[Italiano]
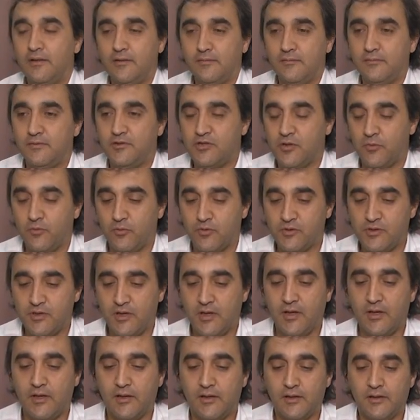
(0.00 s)
diciamo così,
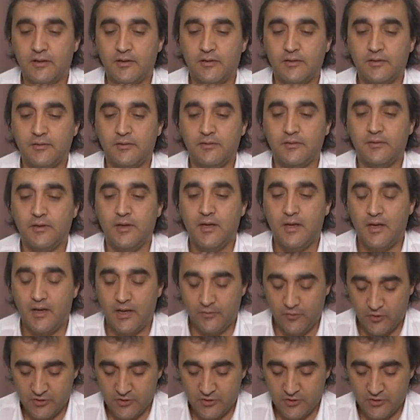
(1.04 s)
la, la,